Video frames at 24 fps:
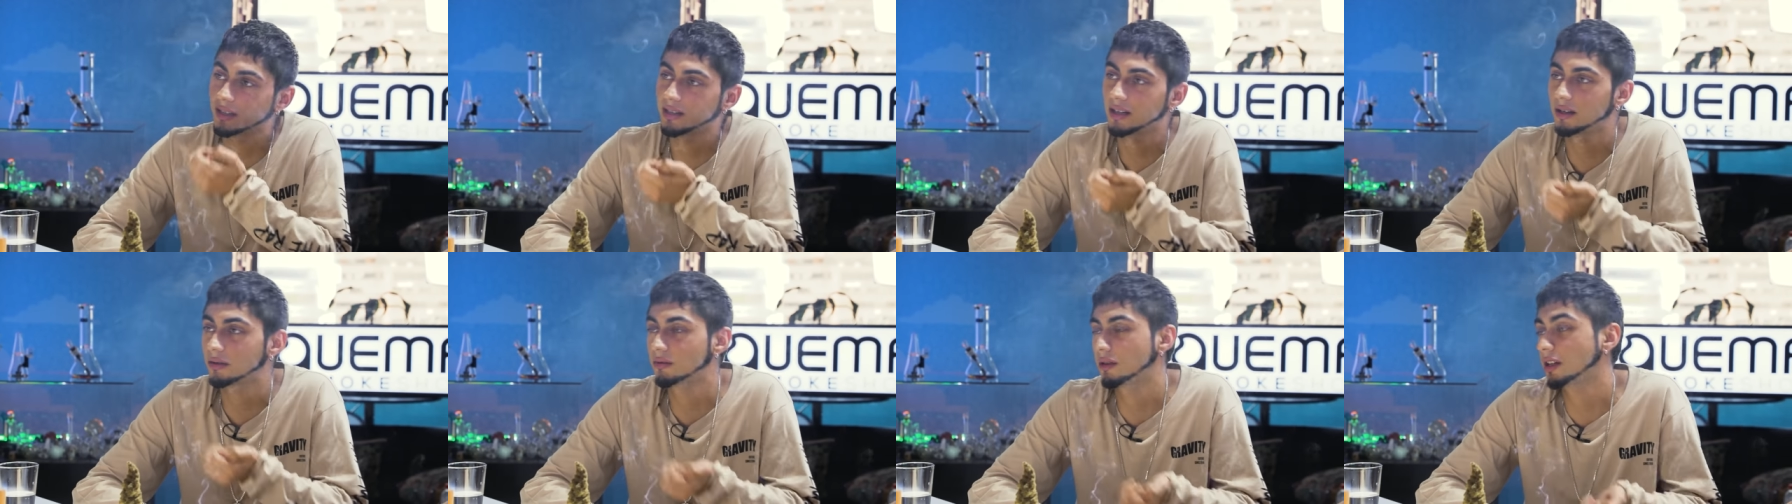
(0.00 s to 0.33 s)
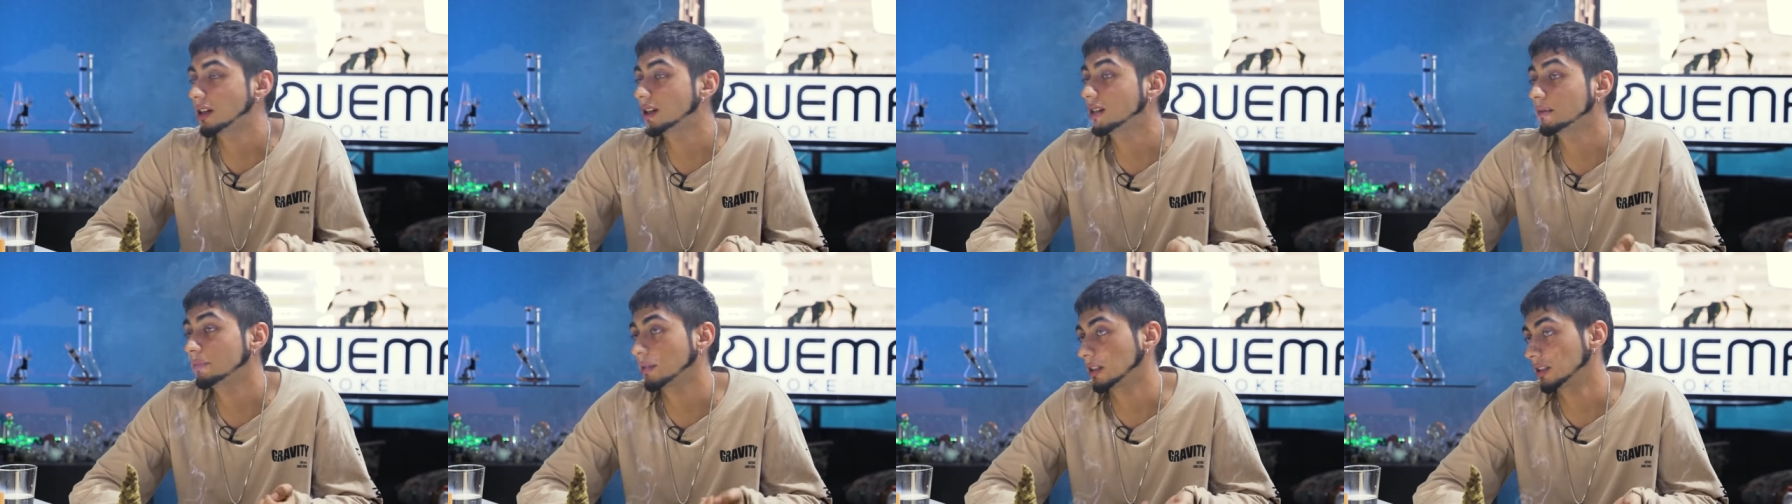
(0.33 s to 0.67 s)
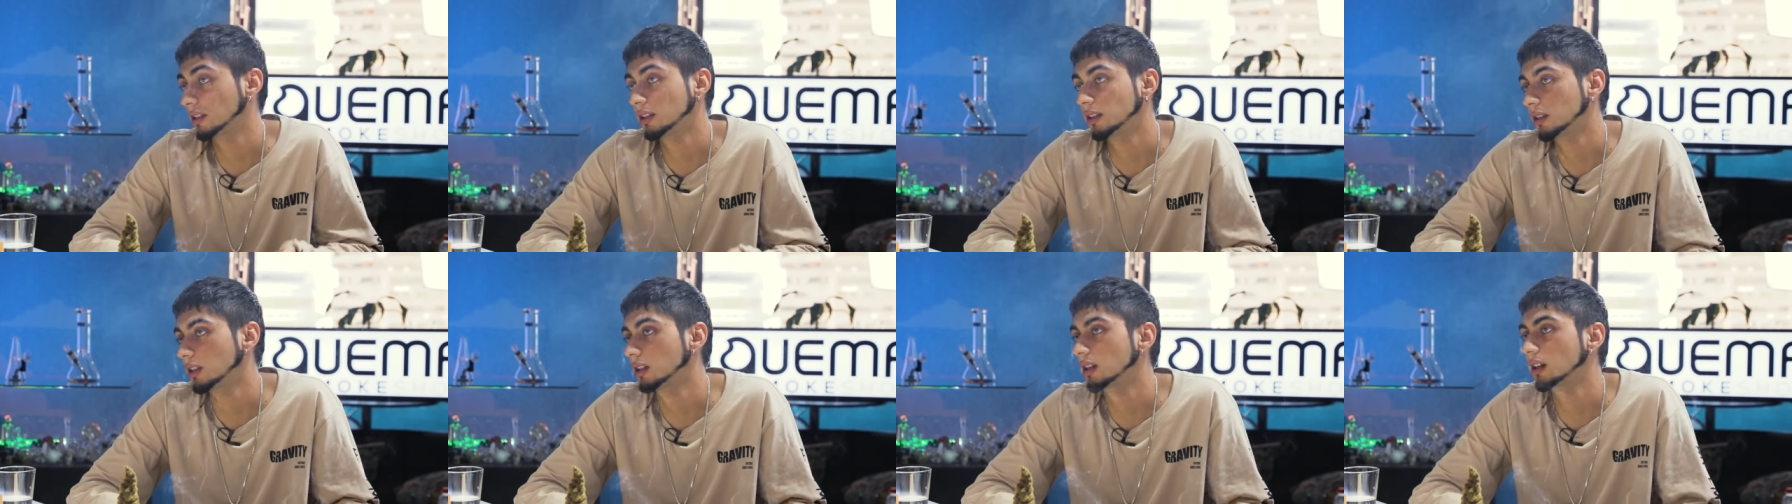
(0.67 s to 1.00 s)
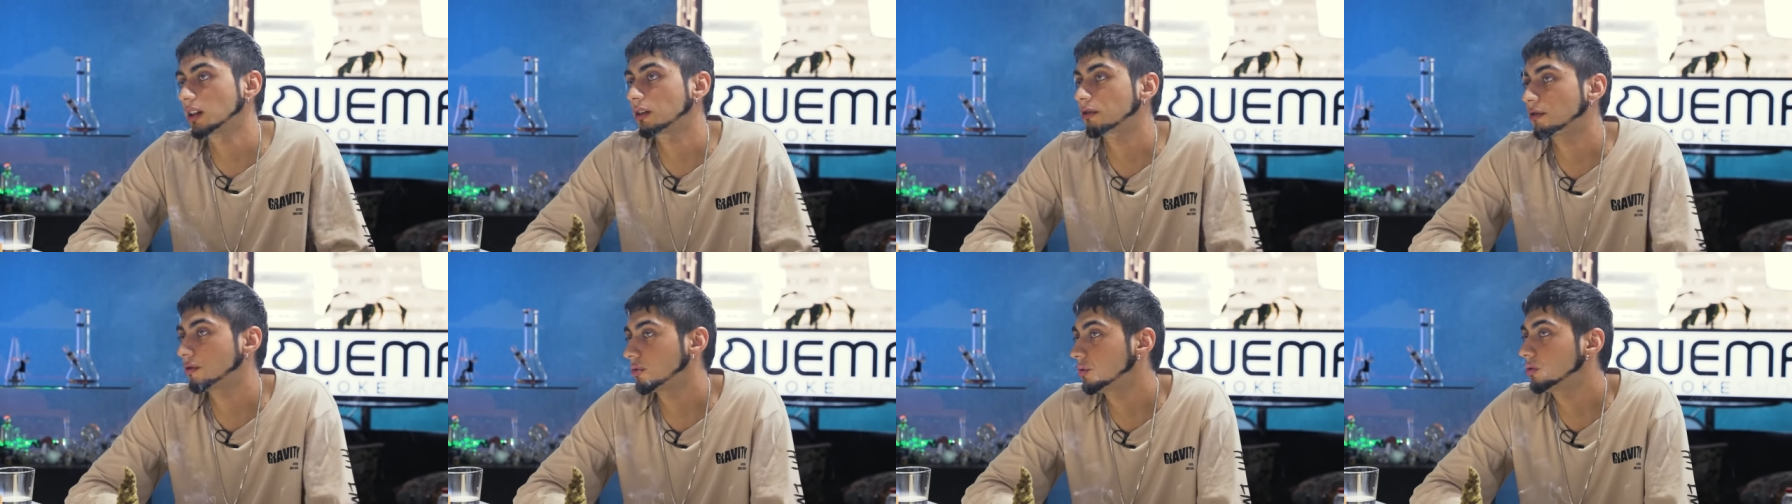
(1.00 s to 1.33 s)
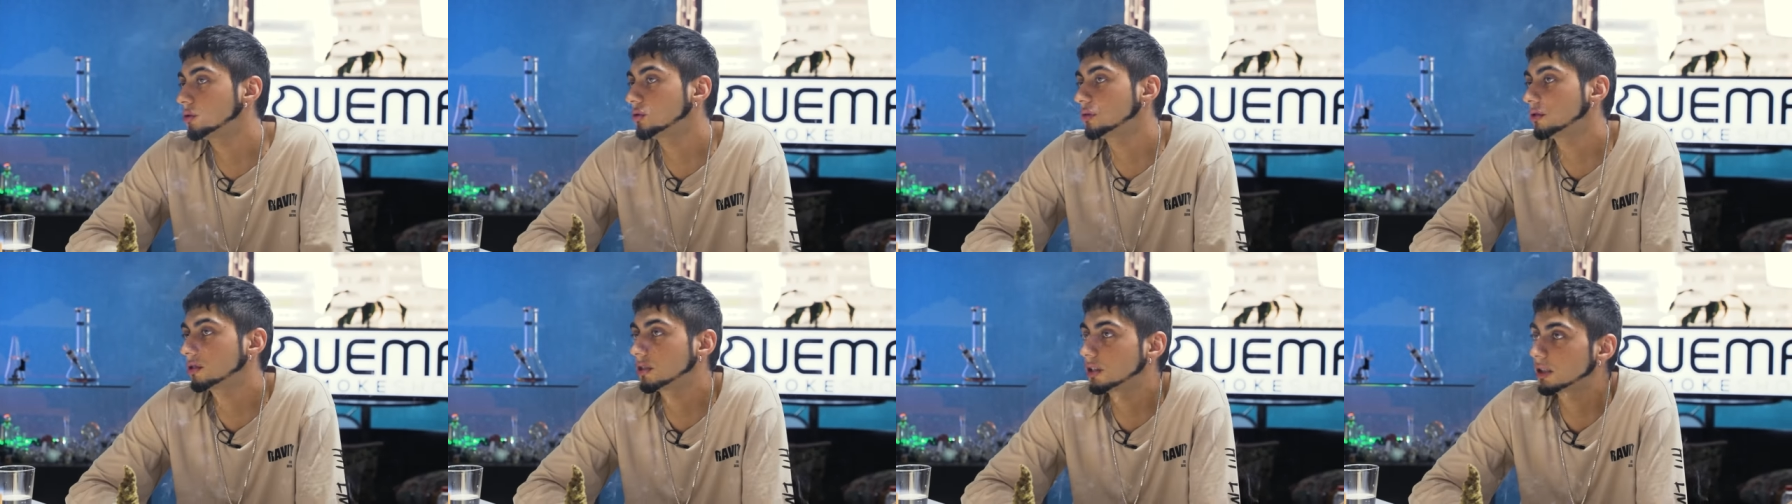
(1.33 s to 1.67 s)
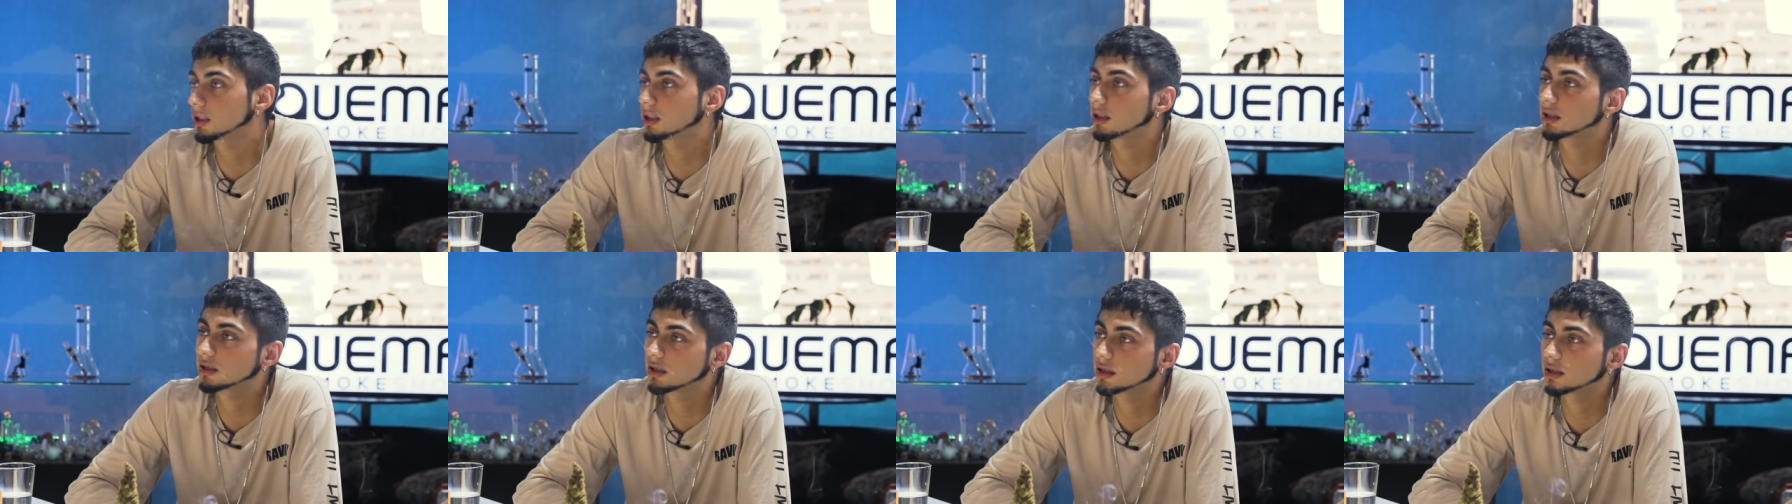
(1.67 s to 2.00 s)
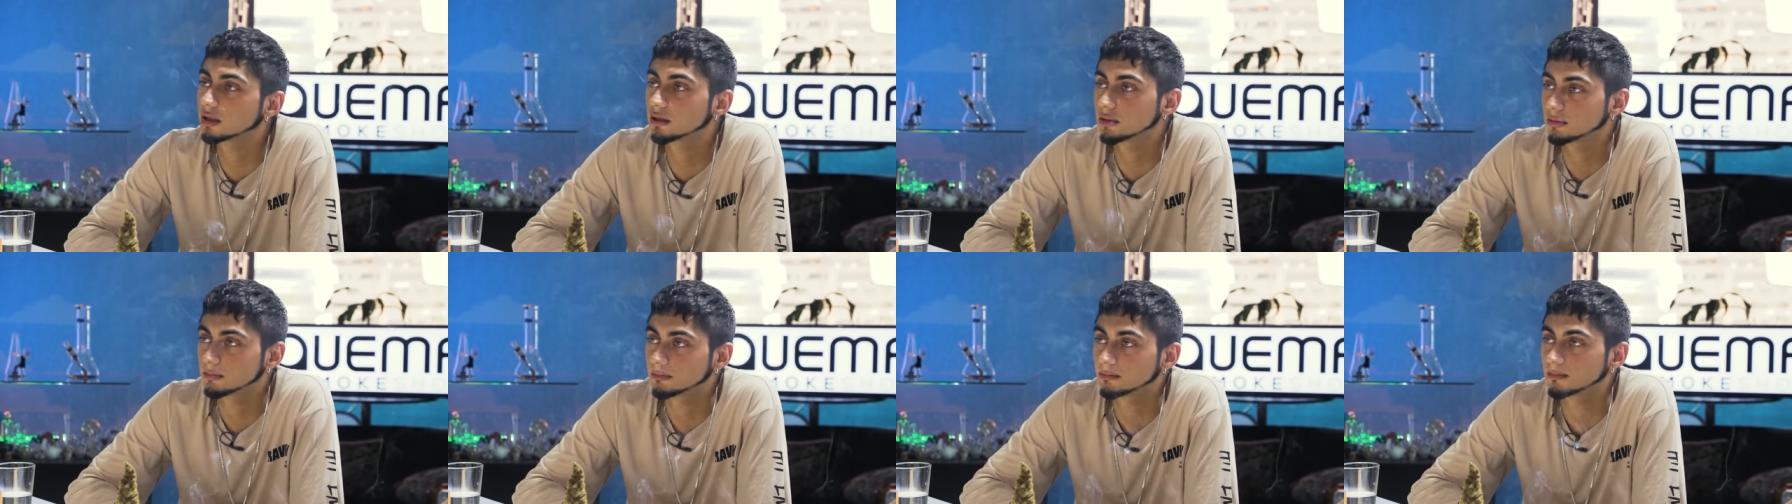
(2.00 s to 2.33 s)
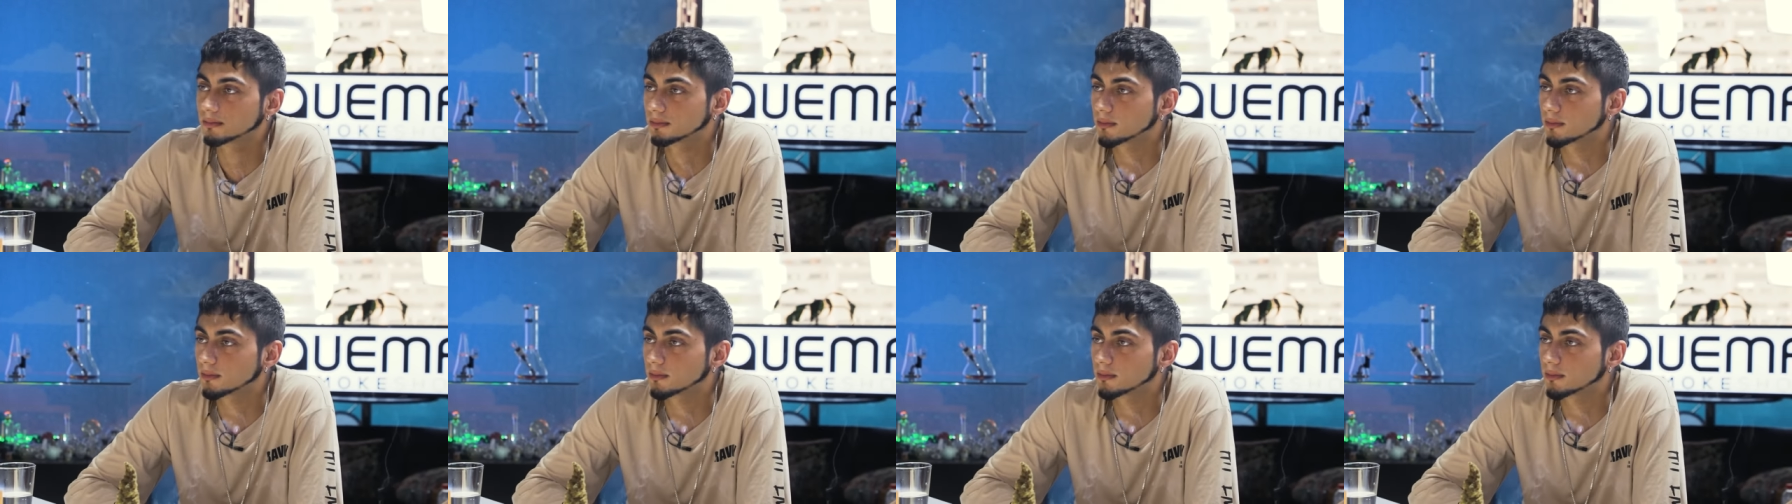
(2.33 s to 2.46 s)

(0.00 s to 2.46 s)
que la weá, para sentir que fluye, ¿cachai?